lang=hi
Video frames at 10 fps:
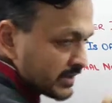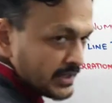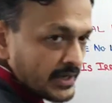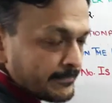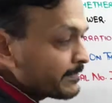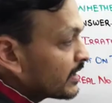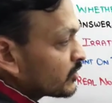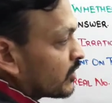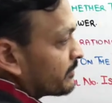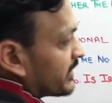ठीक है
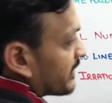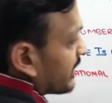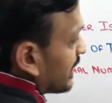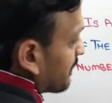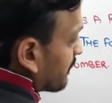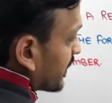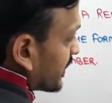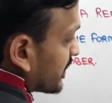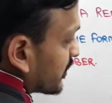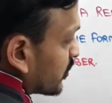तो हमने रियल नंबर के
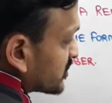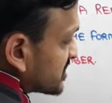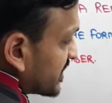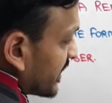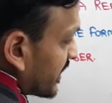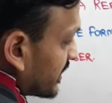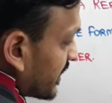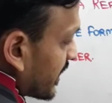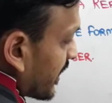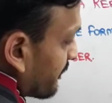अंदर दो चीज़ें देखी
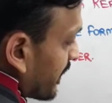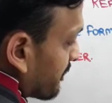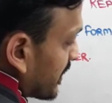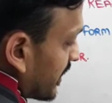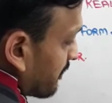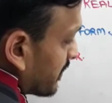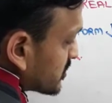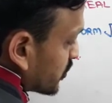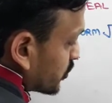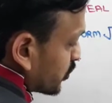थी कि हमने अपने
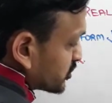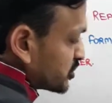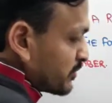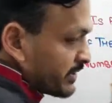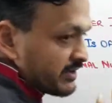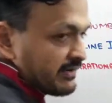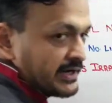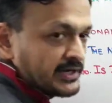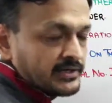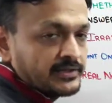नंबर्स को दो चीज़ों में
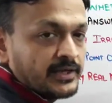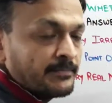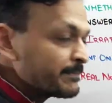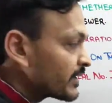डिवाइड कर दिया